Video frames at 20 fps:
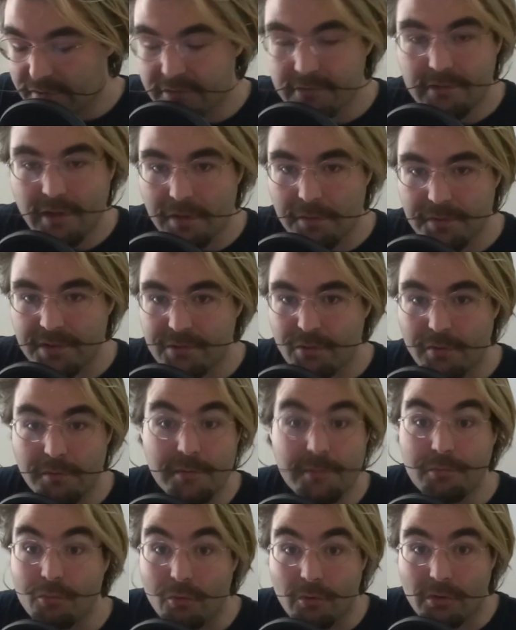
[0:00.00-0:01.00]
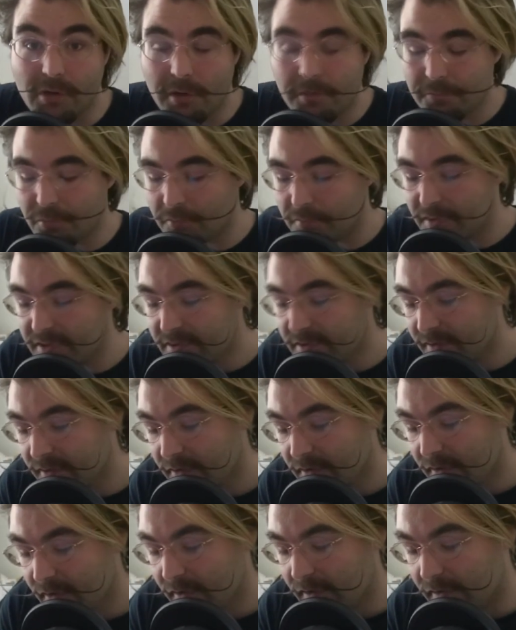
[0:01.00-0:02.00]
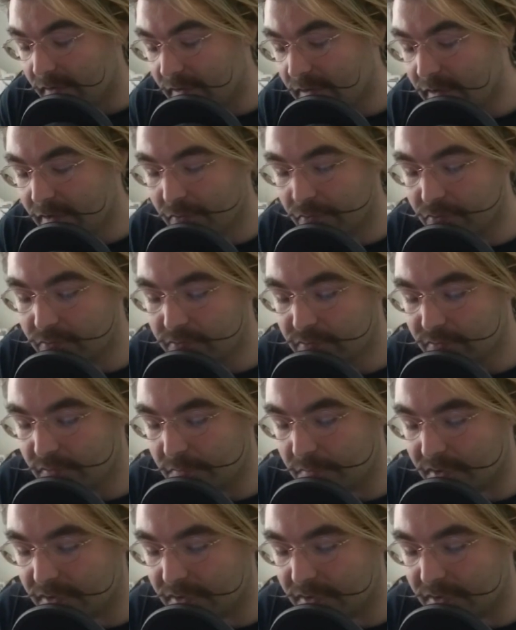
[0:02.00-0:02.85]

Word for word: hein, habituellement pour le grand public. Les routes, bien